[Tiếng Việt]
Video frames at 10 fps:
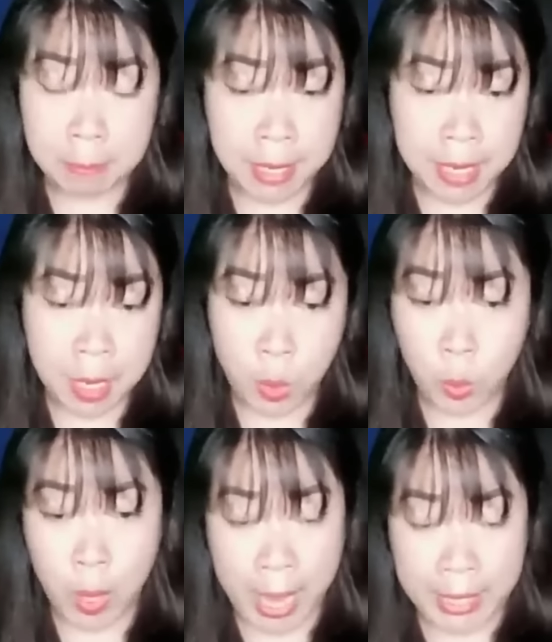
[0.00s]
ban đầu của
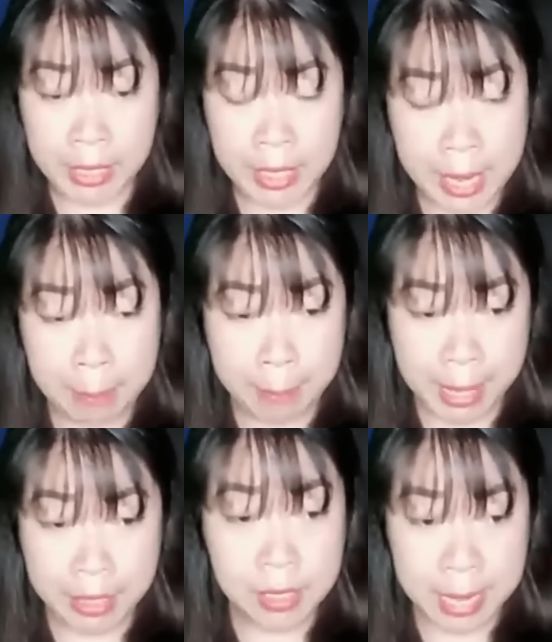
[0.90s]
hắn là
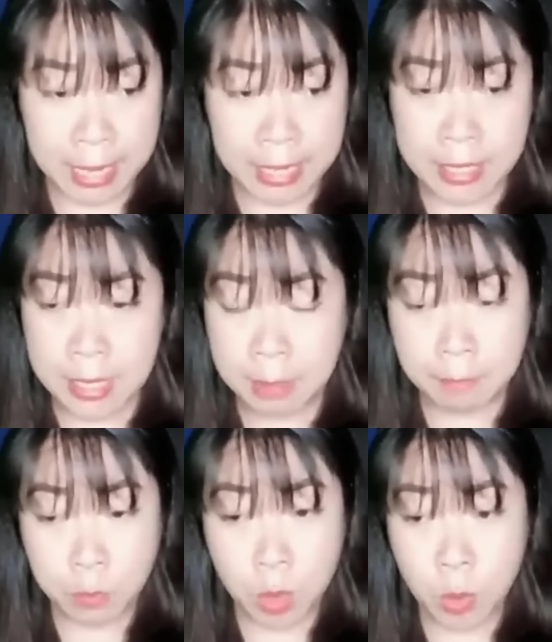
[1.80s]
bán nơi này
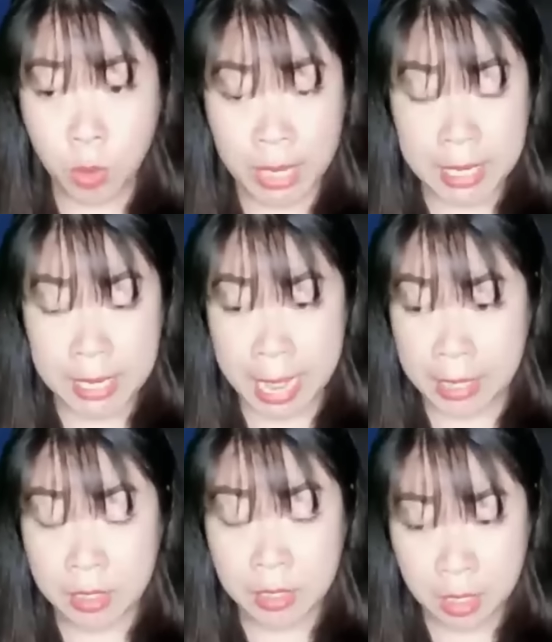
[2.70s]
và mua một căn nhà
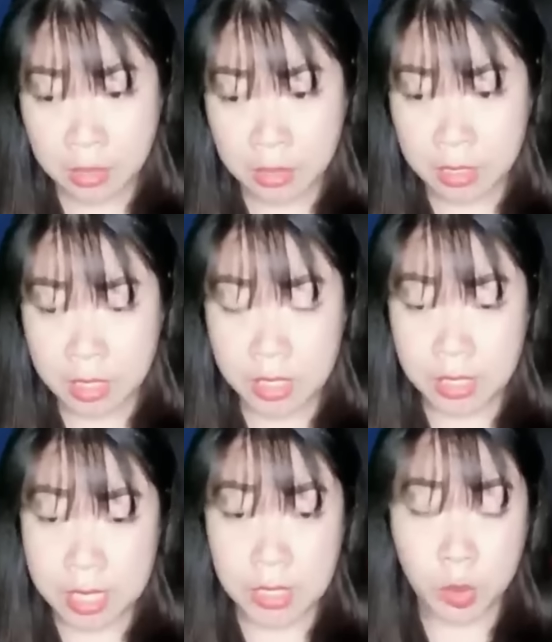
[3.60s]
lớn hơn,
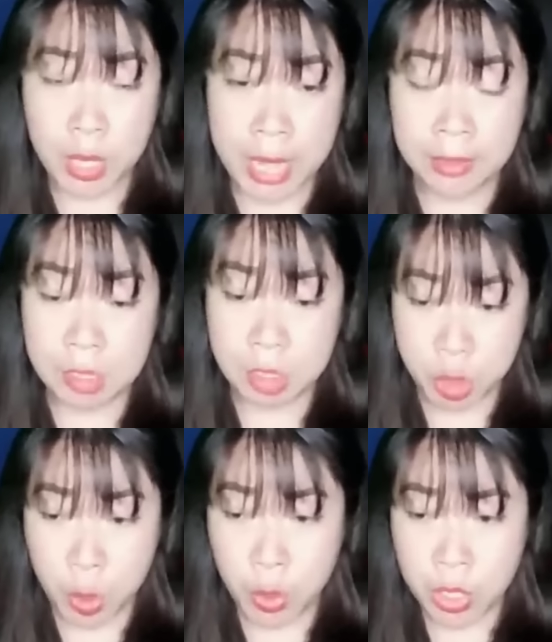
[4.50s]
nhưng tôi đã từ
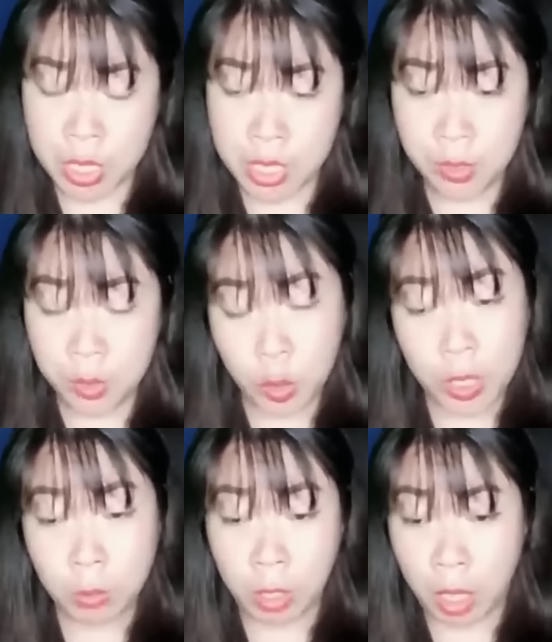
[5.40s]
chối. Tôi
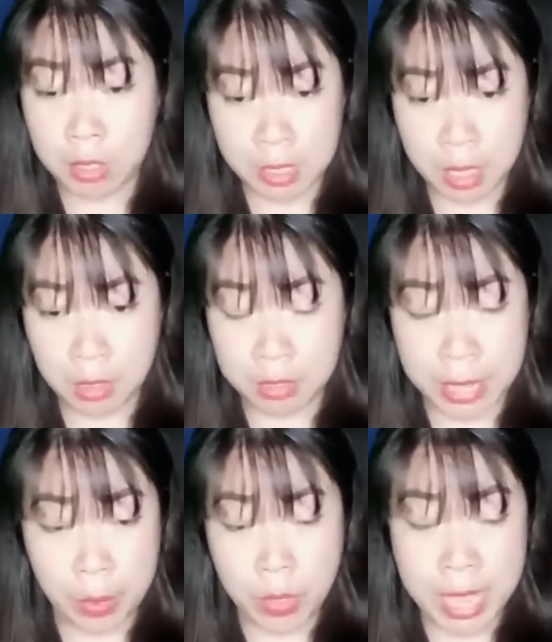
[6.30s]
không lo sợ
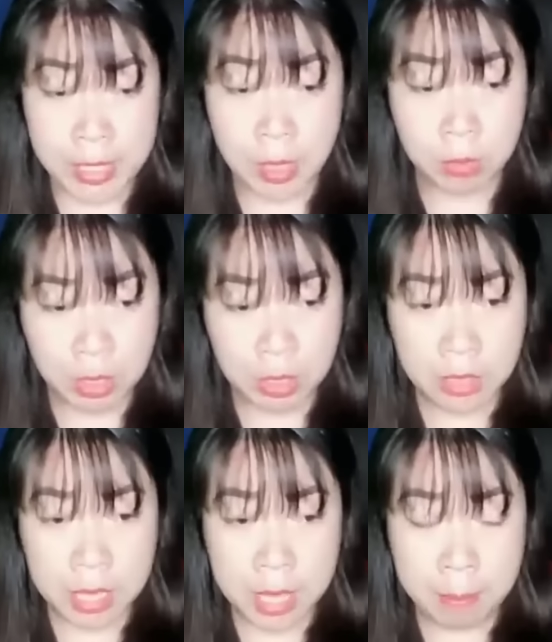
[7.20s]
nếu nhà rộng hơn,
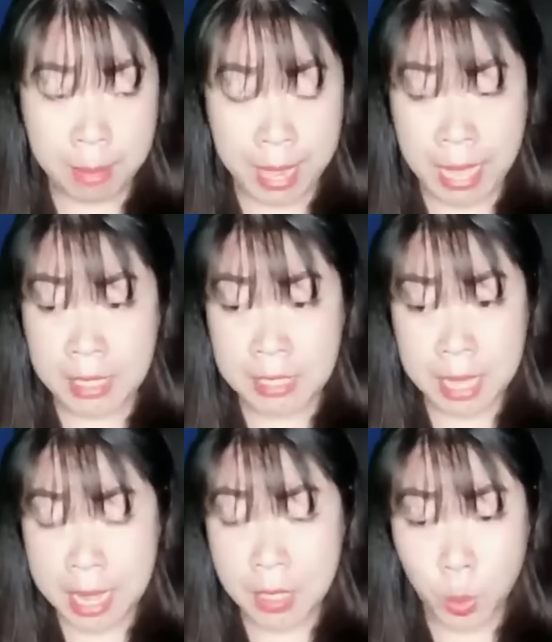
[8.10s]
mẹ hắn sẽ
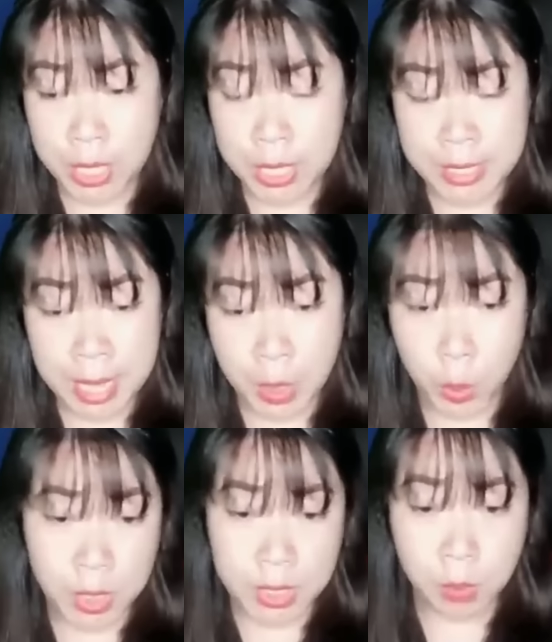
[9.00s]
đến quấy rầy
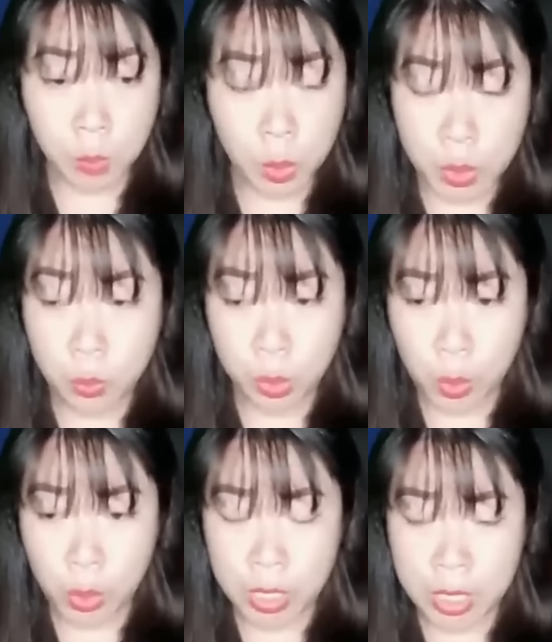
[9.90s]
cuộc sống của chúng
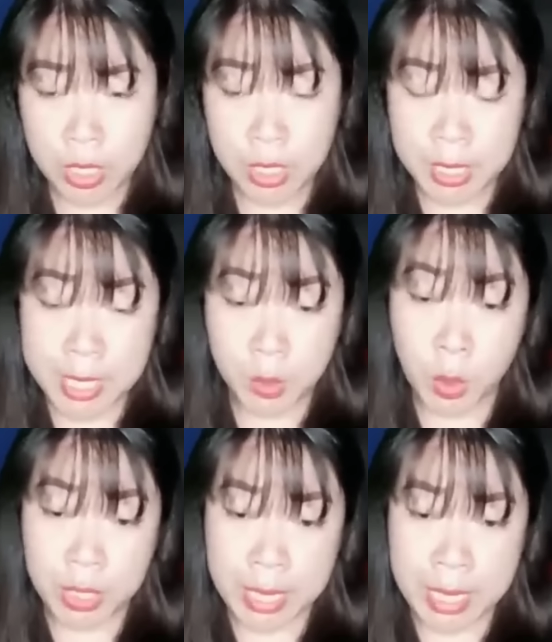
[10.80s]
tôi. Nhưng tôi
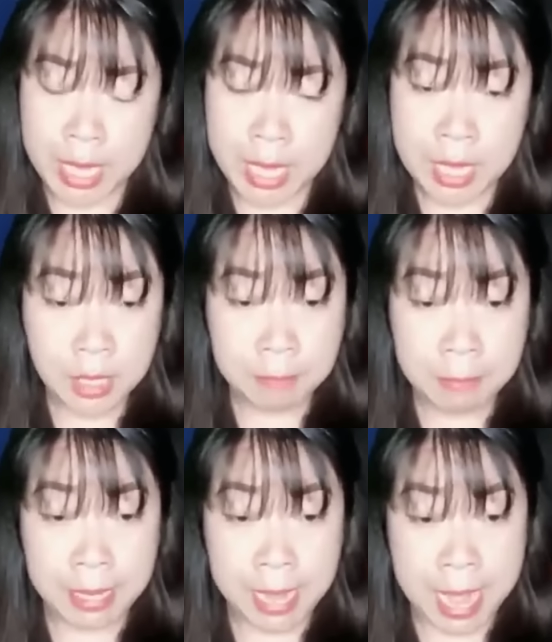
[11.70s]
nghĩ sự
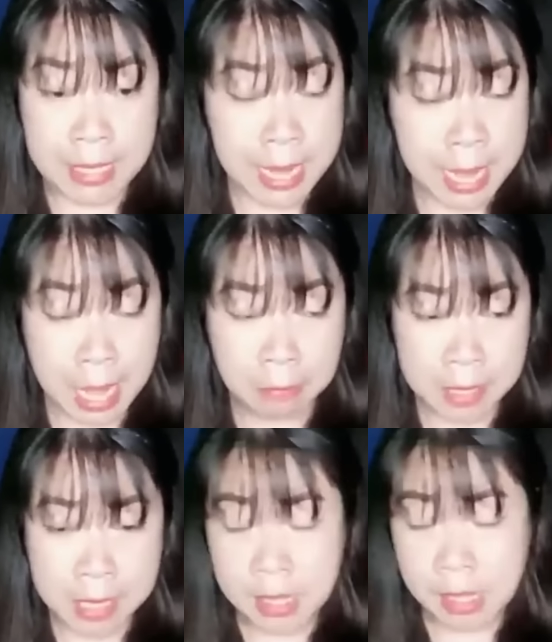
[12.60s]
việc này rất lãng
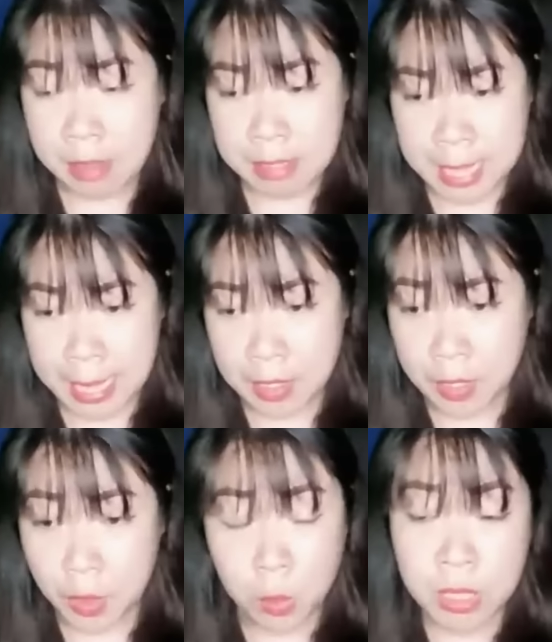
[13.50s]
phí thời gian
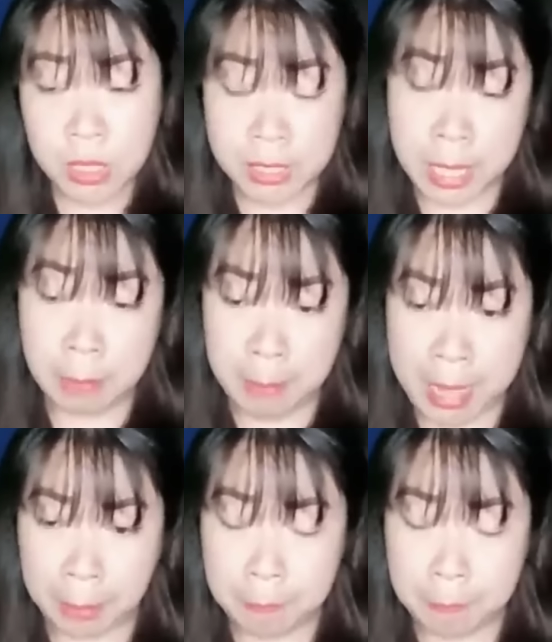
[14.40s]
cũng như tiền bạc.